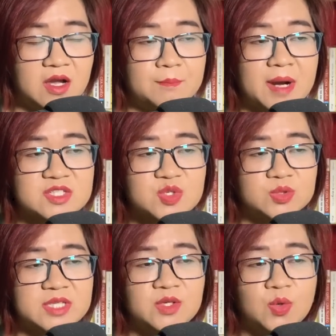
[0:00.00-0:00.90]
Mặc
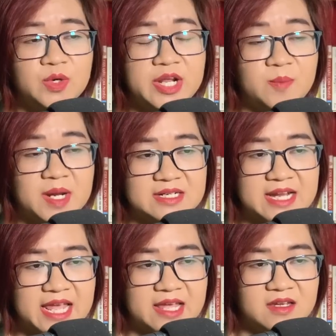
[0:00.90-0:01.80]
dù Thanh U đeo mặt
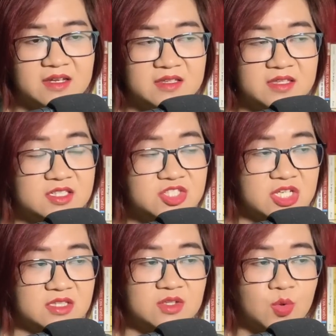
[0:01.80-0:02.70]
nạ, nhưng
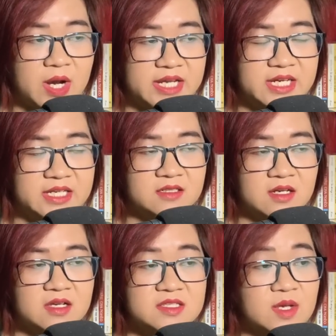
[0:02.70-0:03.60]
chỉ từ ngoại hình,
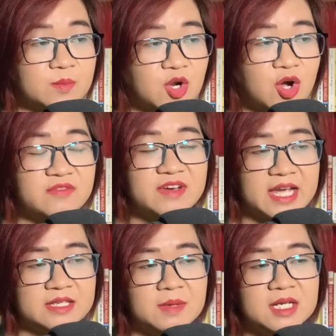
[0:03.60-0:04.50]
giọng nói và
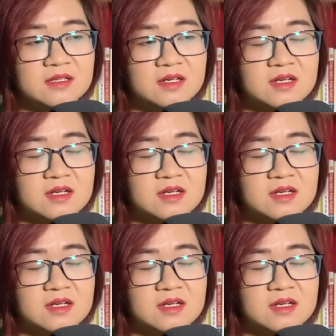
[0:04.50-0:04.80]
ánh mắt,